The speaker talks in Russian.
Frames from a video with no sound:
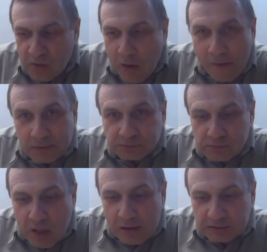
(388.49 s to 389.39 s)
Так, ну
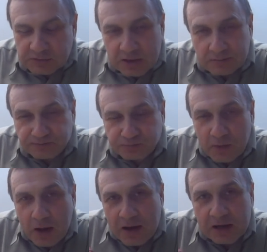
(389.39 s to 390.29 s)
я буду пробовать, я
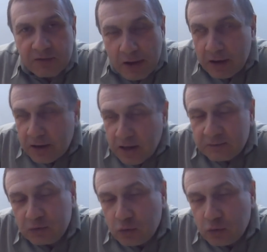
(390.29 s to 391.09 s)
вот как честно вы, скажу. Как вы